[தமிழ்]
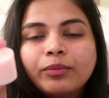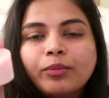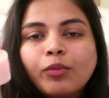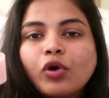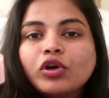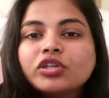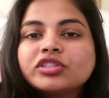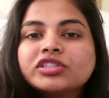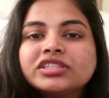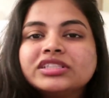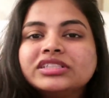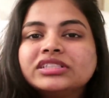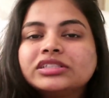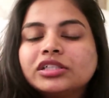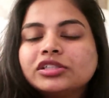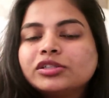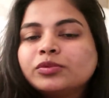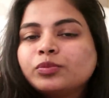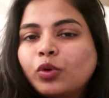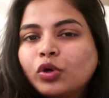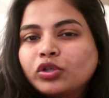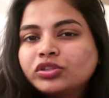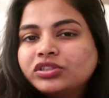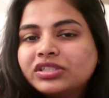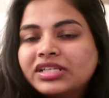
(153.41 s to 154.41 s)
மாய்ஸ்சர்
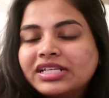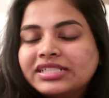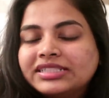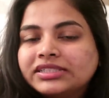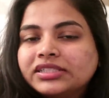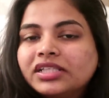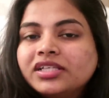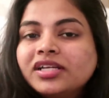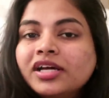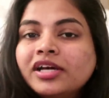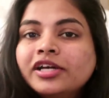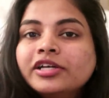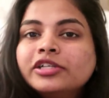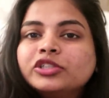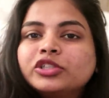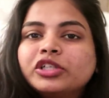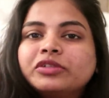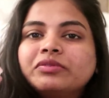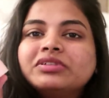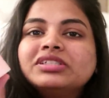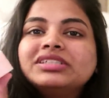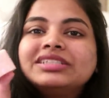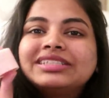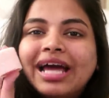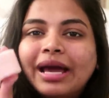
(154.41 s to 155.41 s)
சர்ஸ் மாய்ஸ்சரைசர் ஸோ
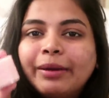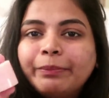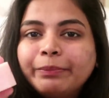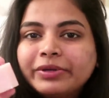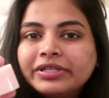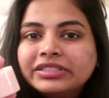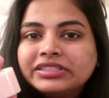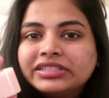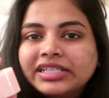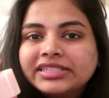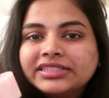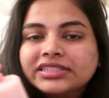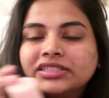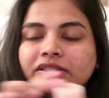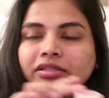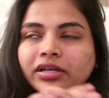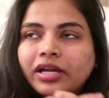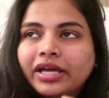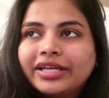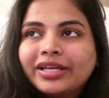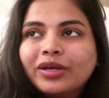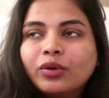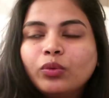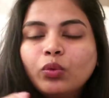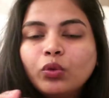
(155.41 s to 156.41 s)
இது வந்து சாம்பிள் சைஸ்
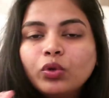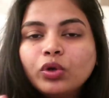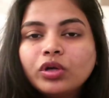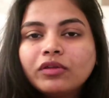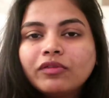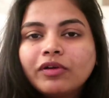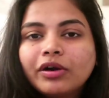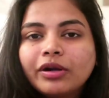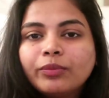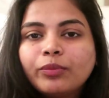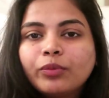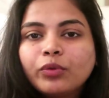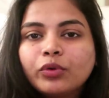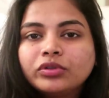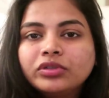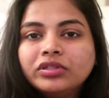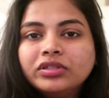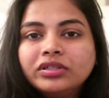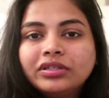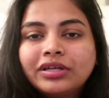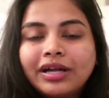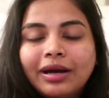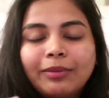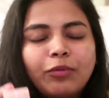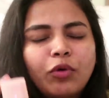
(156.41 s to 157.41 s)
நான் இங்கே ஊருக்கு வரும்போது
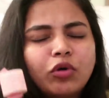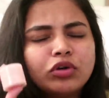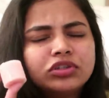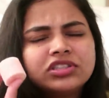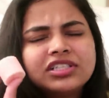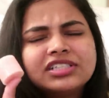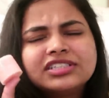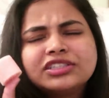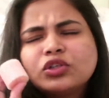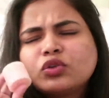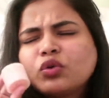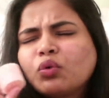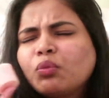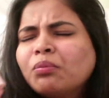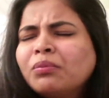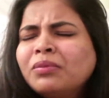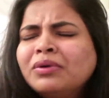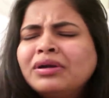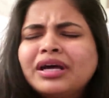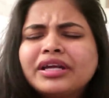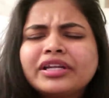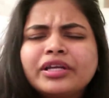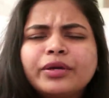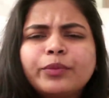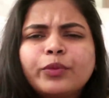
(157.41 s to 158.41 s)
நான் மாய்ஸ்சரைசர் ரொம்ப
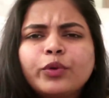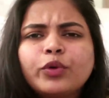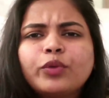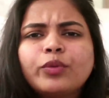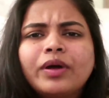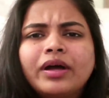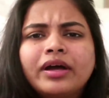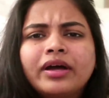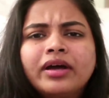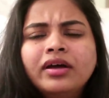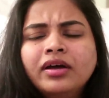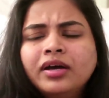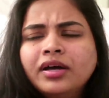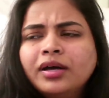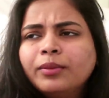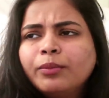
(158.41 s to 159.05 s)
நிறைய போடுவேன்